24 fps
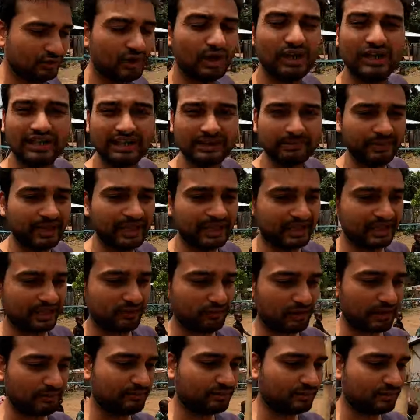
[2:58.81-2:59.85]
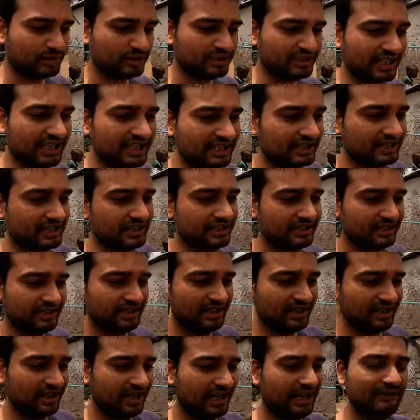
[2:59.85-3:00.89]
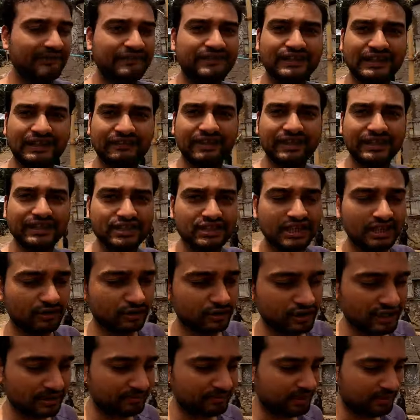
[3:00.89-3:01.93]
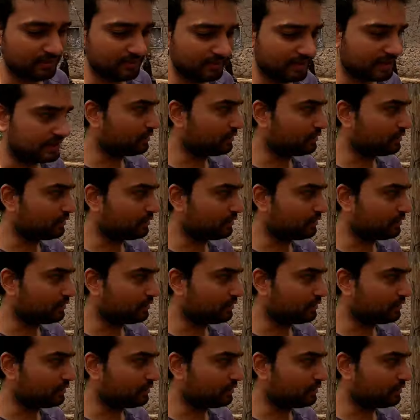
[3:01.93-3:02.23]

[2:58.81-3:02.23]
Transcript: वो अल्टीमेट है वो आपको शायद आप सेवन स्टार होटल में भी